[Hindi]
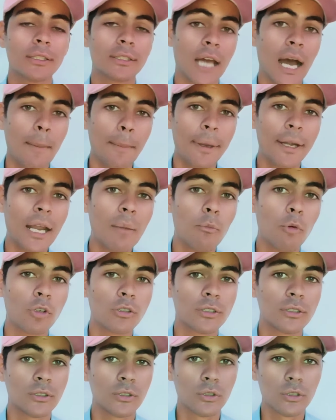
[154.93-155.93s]
शाम के टाइम
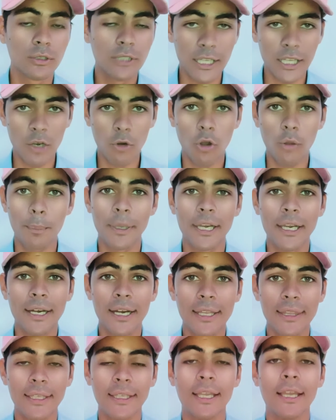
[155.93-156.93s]
बहुत ज़्यादा लोग फ्री
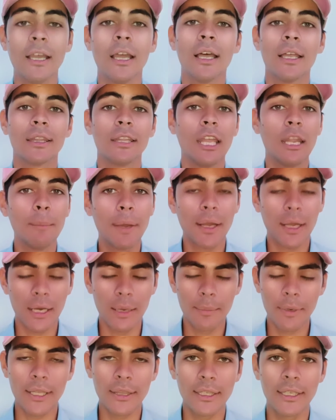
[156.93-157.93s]
रहते हैं दिन में
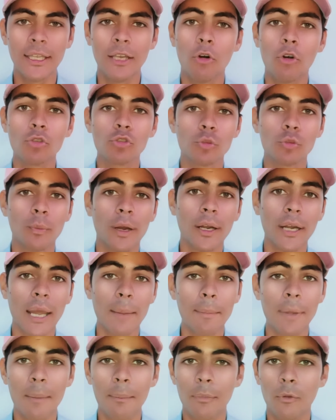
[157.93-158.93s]
कम रहते हैं और सुबह के टाइम
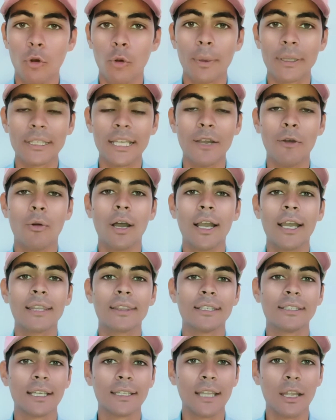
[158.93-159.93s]
में आपको पता ही होगा कि
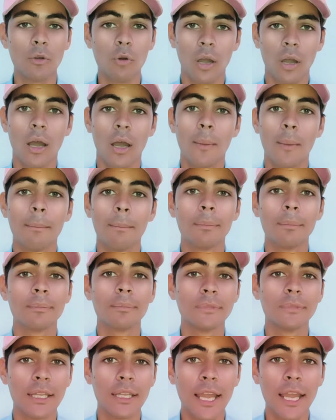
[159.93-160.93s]
इतने ज़्यादा लोग
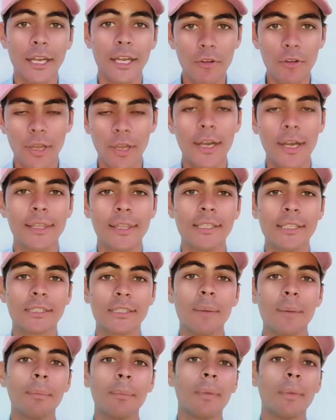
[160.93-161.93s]
ज़्यादा एक्टिव नहीं रहते हैं
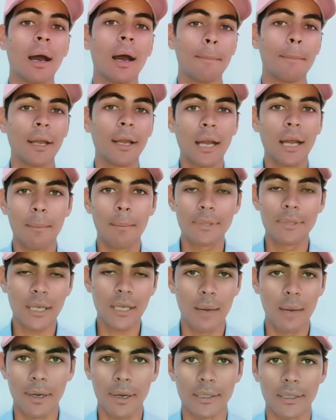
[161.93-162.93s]
सब अपने काम से
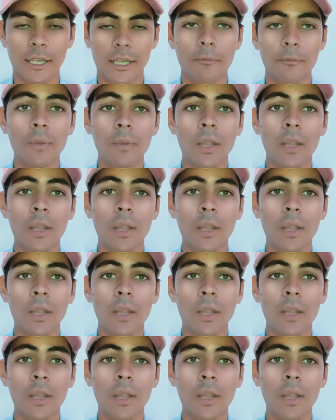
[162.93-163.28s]
काम करते हैं